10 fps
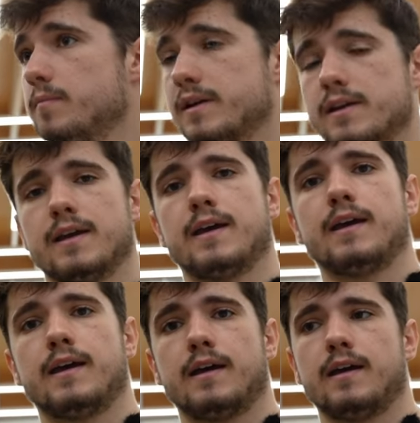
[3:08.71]

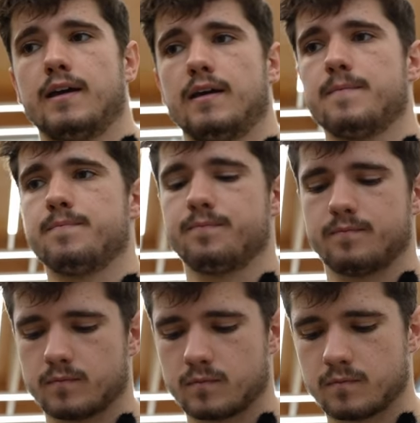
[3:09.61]
perché, mm,
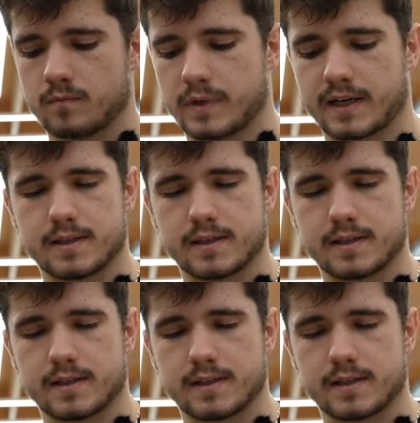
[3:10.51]
perché